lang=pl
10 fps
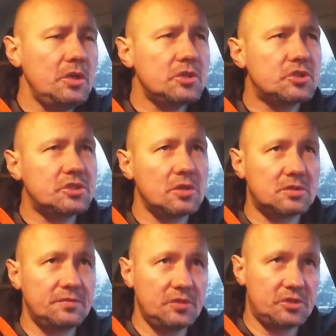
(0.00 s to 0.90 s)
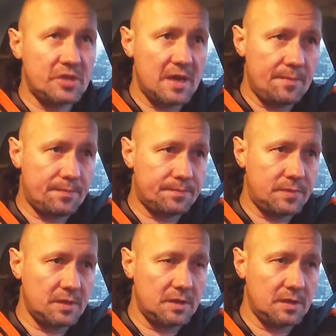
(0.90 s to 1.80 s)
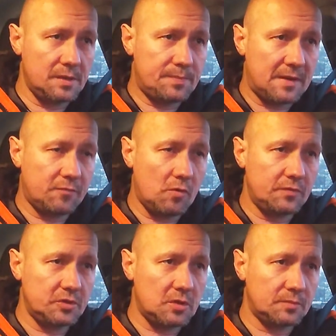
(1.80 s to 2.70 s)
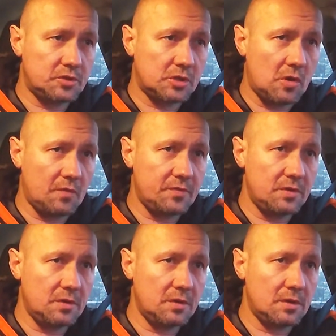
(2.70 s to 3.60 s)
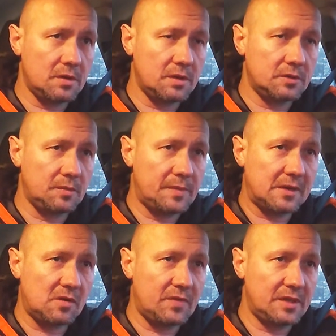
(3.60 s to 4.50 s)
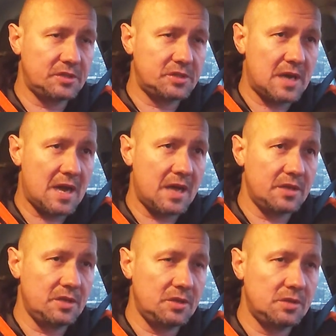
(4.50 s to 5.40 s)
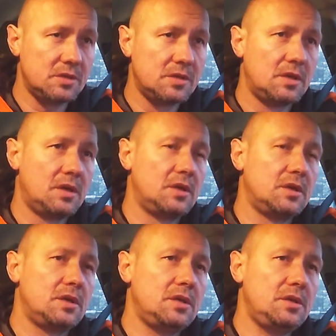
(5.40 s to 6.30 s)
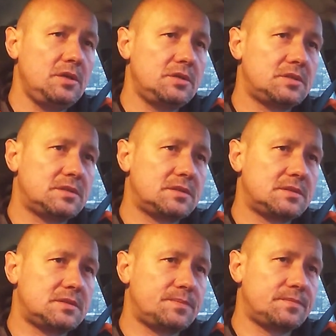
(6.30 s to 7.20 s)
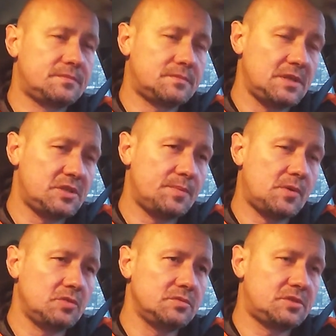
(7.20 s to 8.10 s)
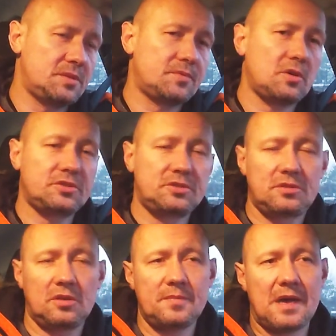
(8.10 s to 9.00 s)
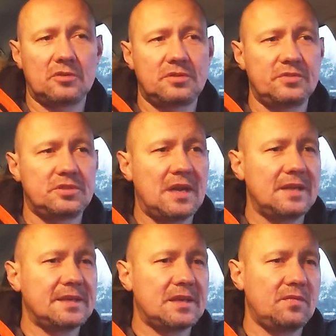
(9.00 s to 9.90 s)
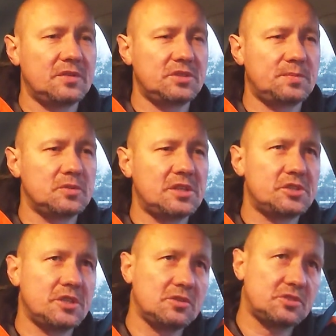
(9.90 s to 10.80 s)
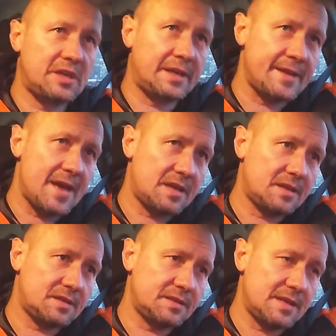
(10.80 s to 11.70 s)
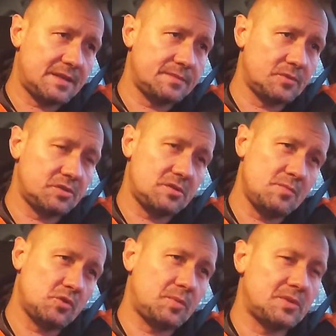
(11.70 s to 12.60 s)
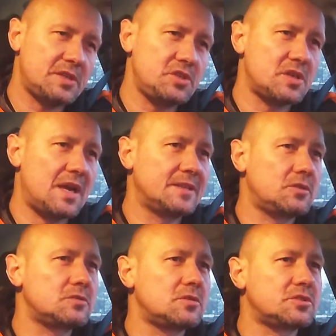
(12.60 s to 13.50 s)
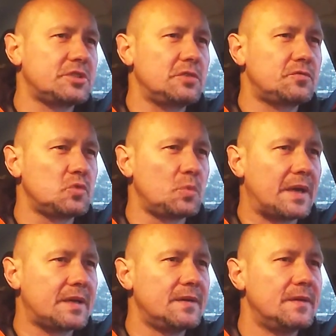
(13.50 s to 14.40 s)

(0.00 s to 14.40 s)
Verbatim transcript: I życzę oczywiście e, Pawłowi Tomczykowi e, dobrego wejścia i, i tej szybko, szybkości, to on ma oczywiście, ale takiego właśnie spontanicznego strzelania, jak, jak może to nie było spontaniczne, ale to, co strzelił w słupek.